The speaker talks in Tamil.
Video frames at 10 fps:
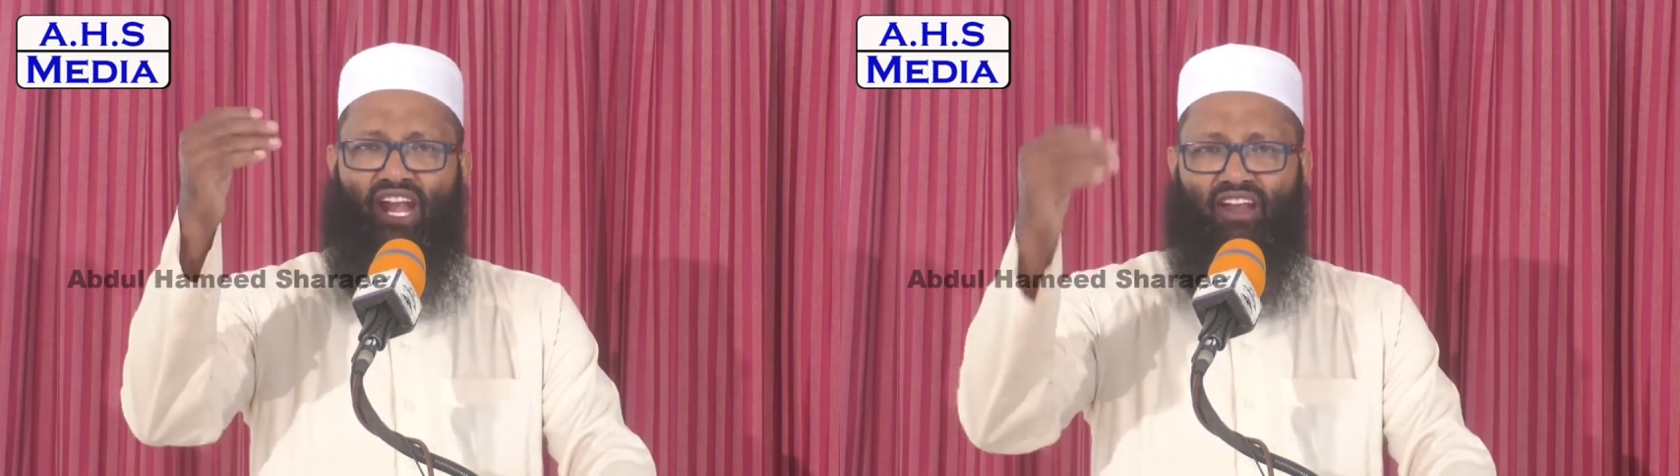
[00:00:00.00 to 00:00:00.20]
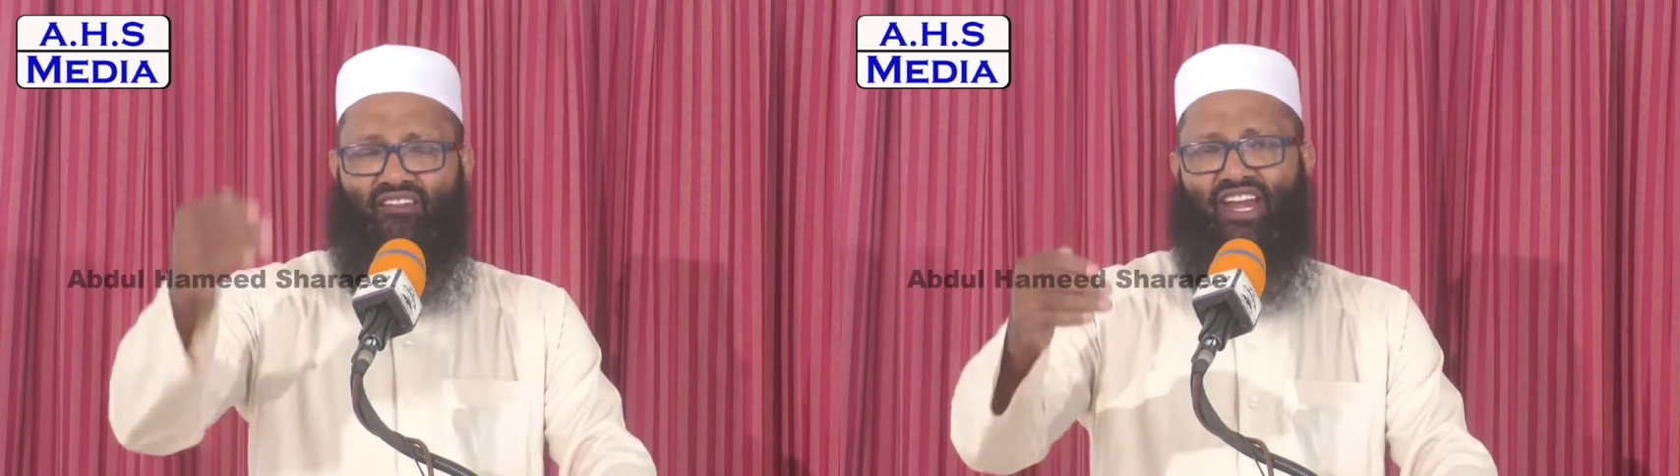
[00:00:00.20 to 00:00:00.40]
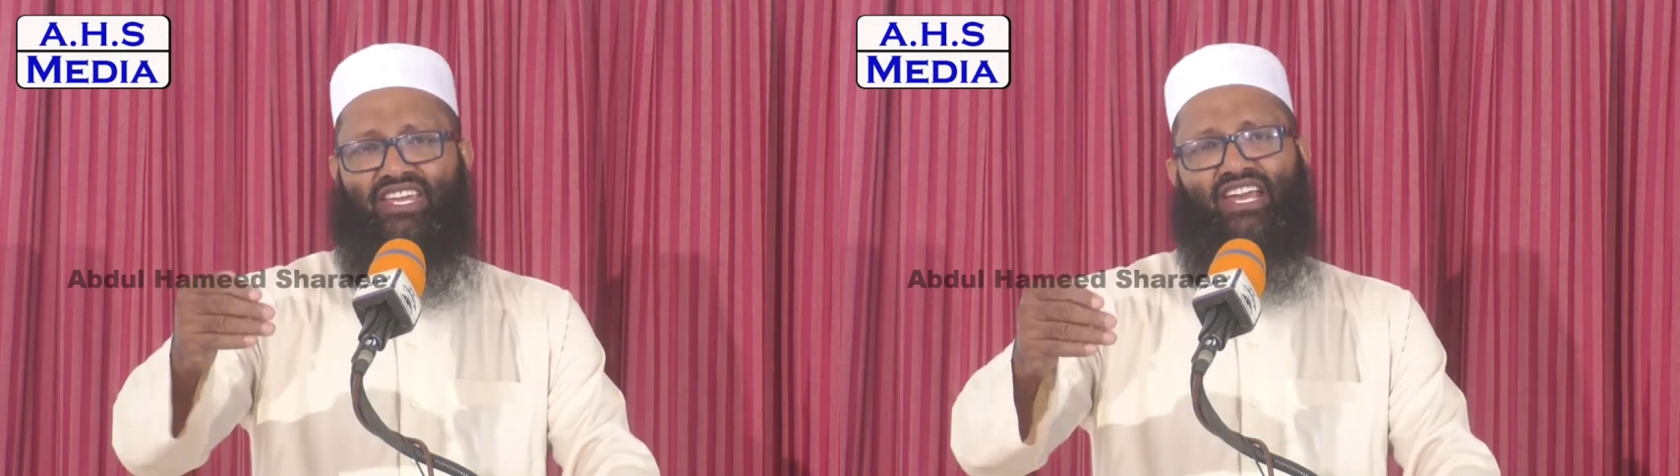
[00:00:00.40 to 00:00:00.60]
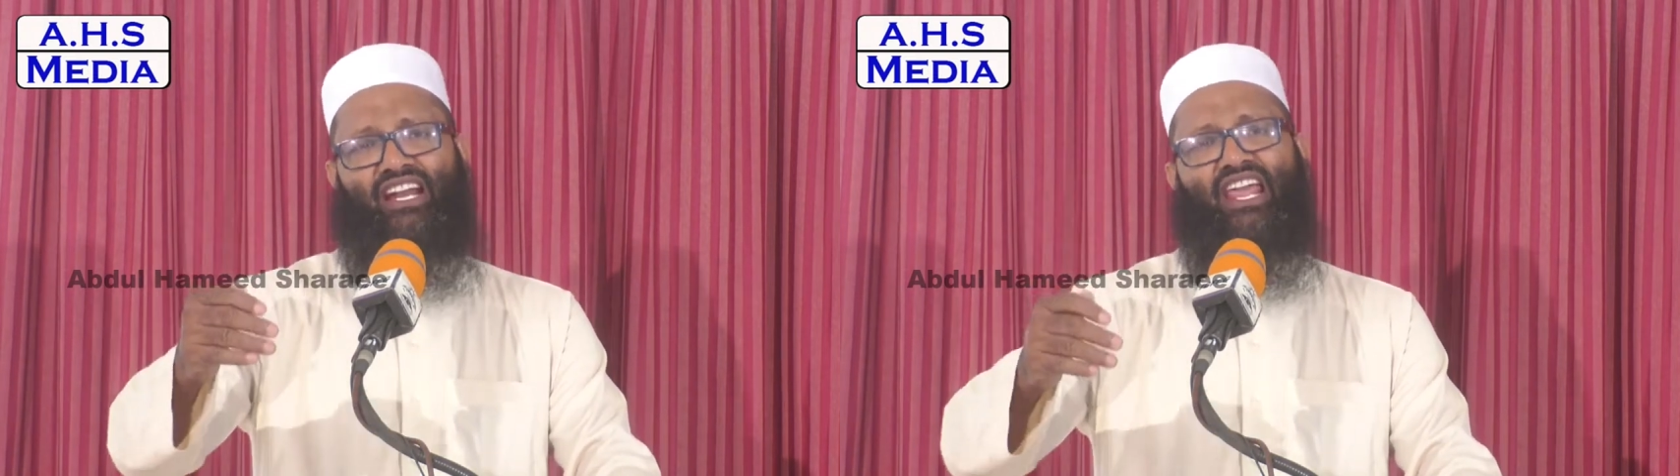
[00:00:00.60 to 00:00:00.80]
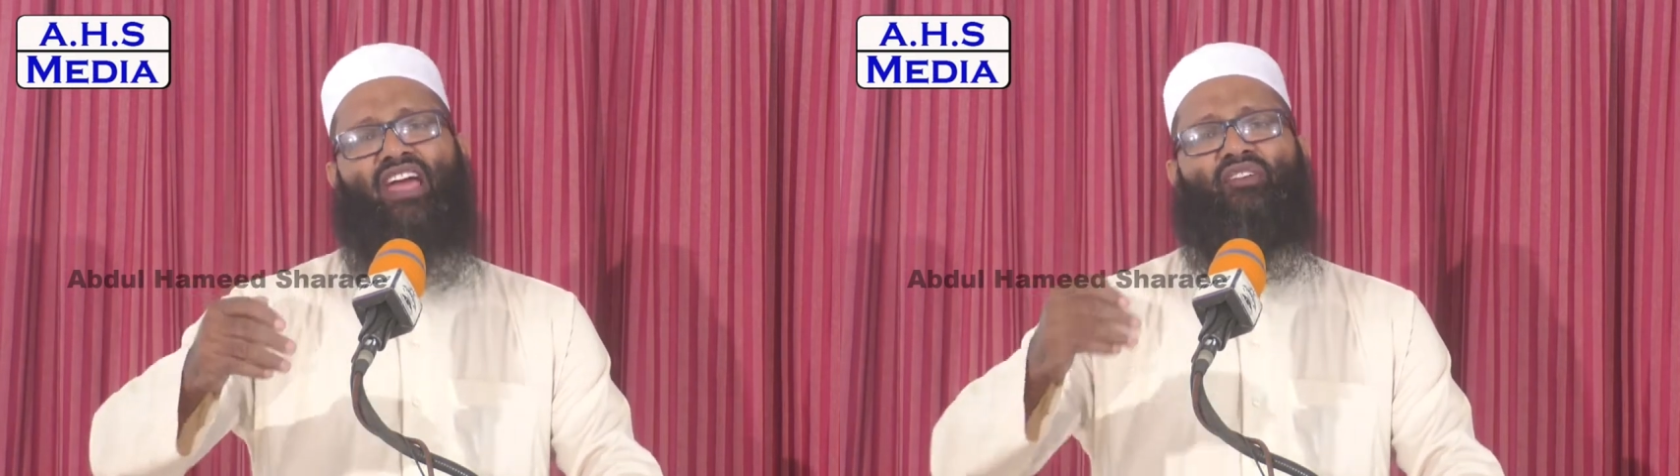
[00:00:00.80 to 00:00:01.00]

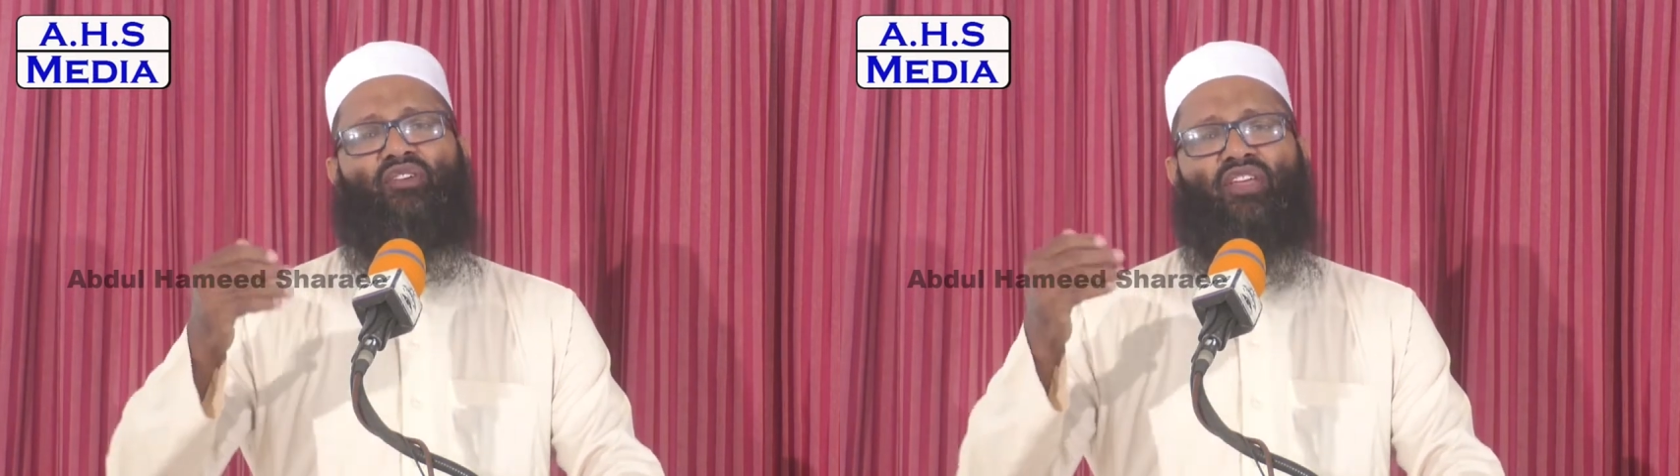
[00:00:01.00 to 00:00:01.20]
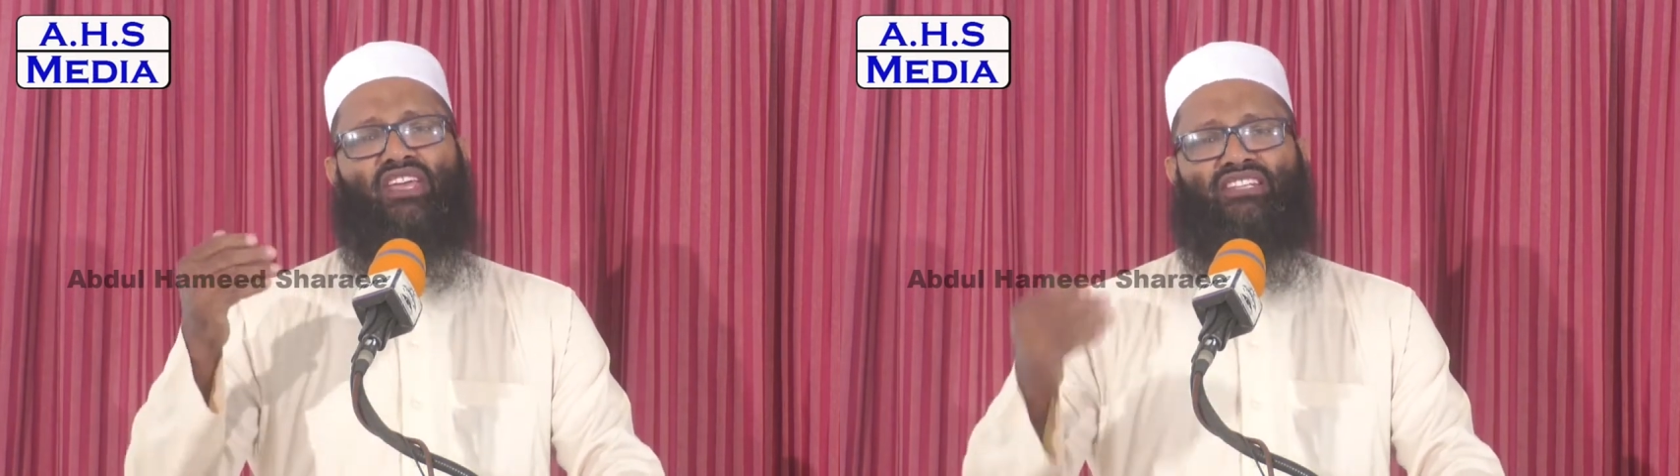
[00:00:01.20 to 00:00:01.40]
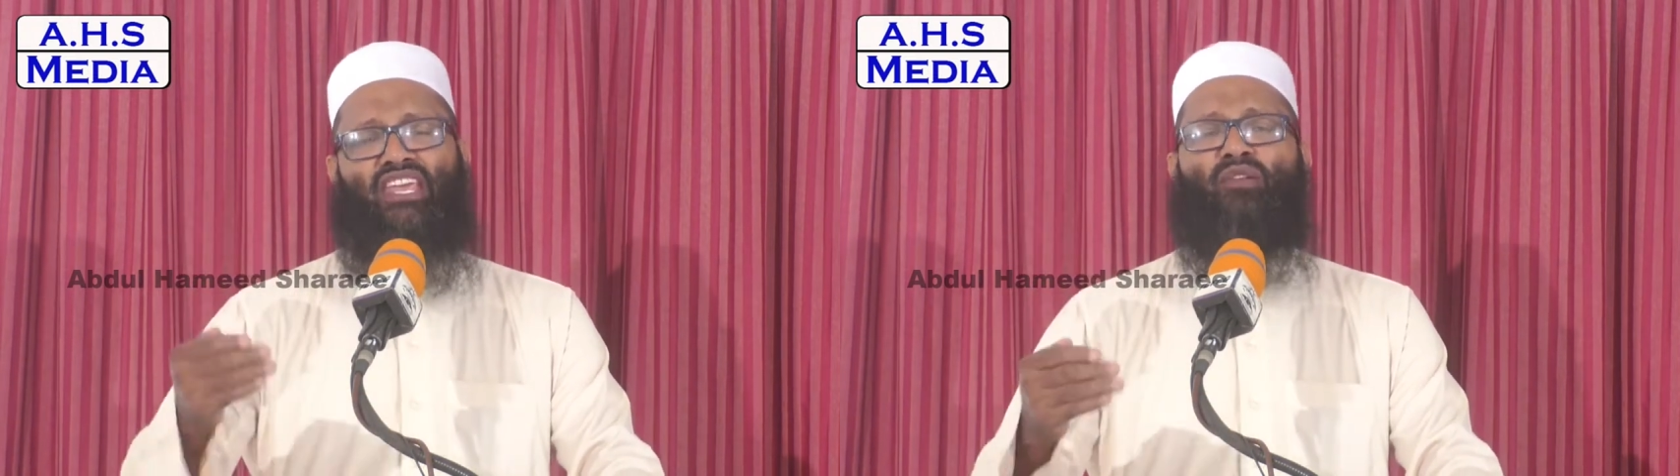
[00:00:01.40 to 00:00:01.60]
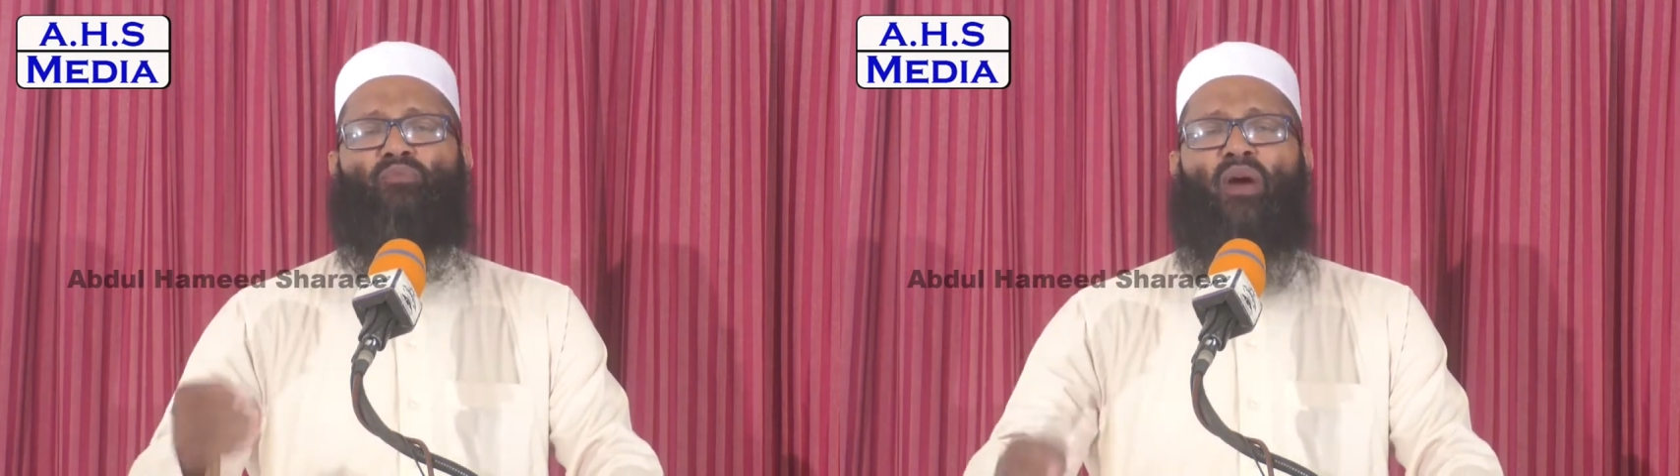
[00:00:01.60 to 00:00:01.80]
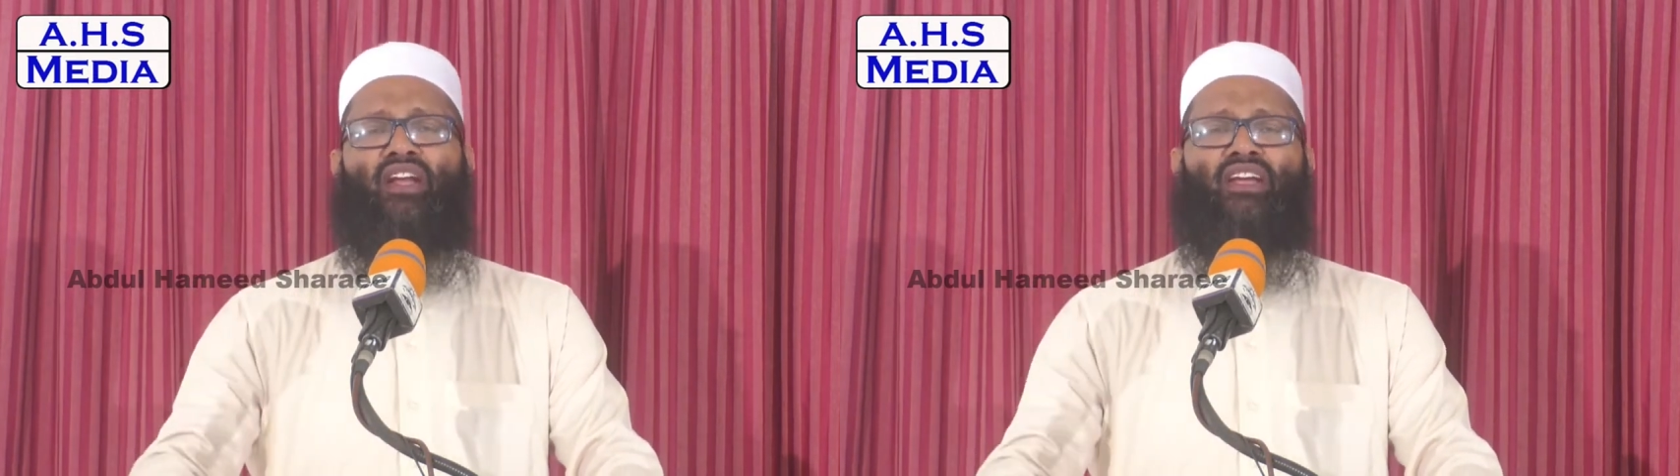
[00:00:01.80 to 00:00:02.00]
நடவடிக்கைகளை அவருடைய
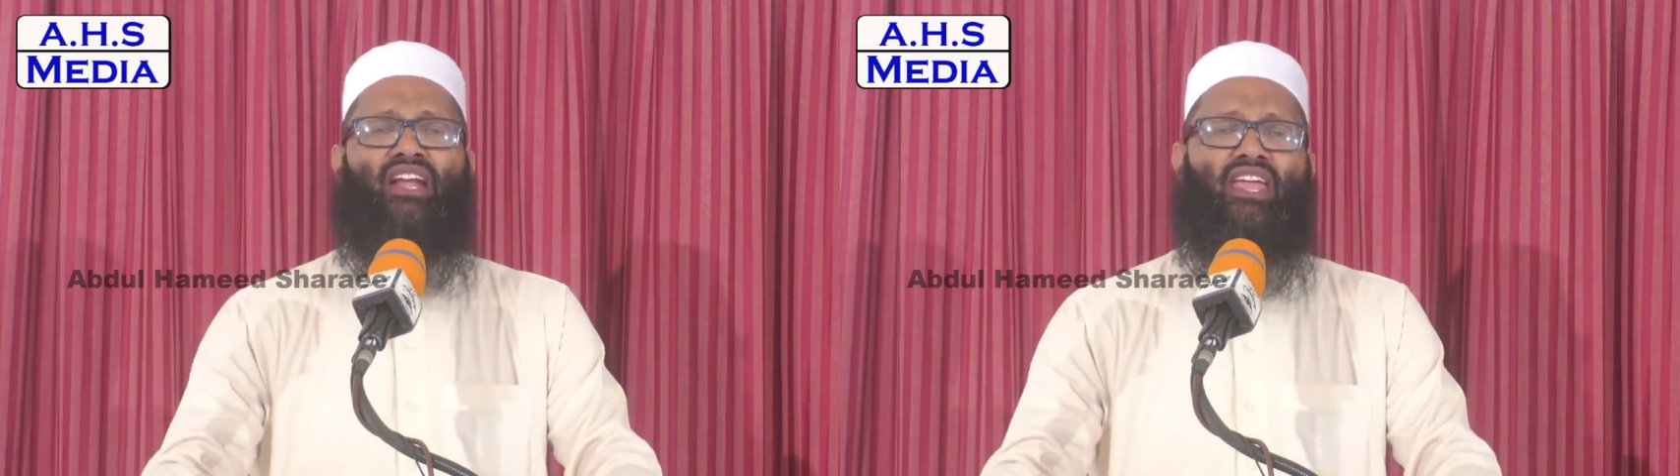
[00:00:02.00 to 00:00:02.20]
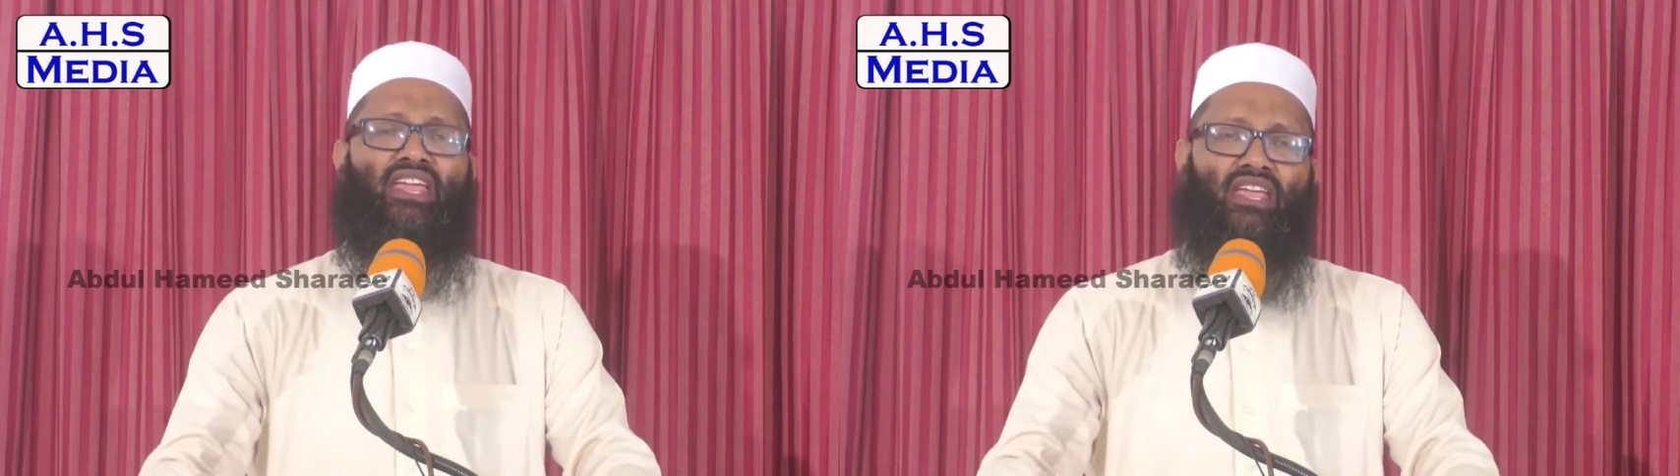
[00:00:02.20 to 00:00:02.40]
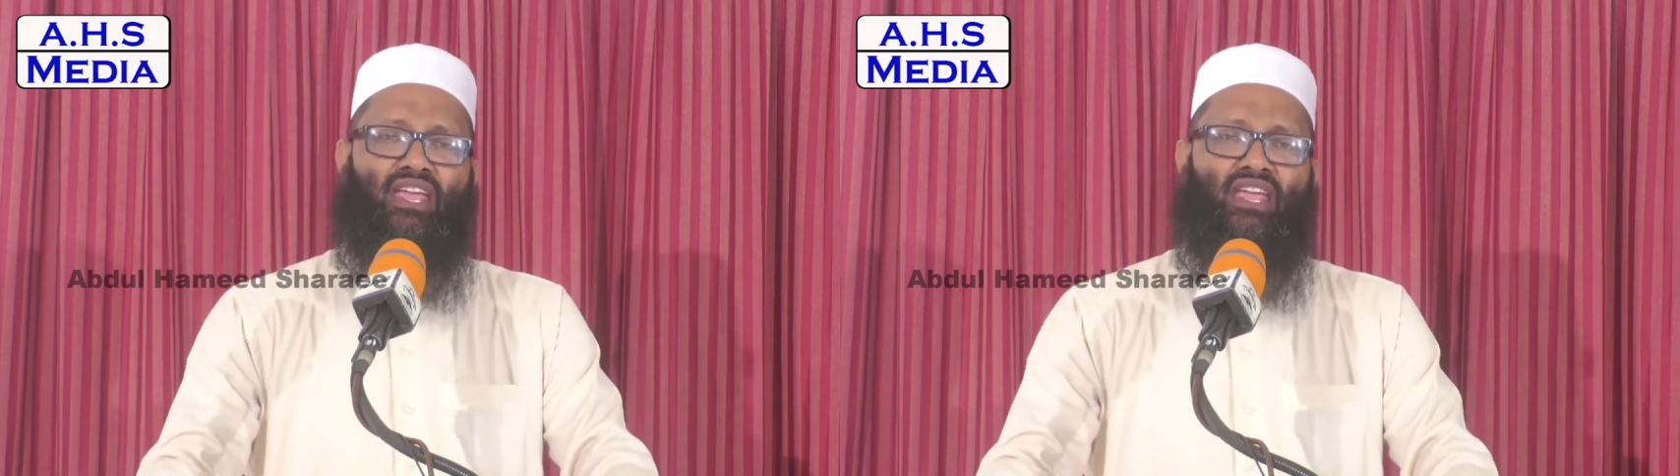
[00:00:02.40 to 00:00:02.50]
செயற்பாடுகளை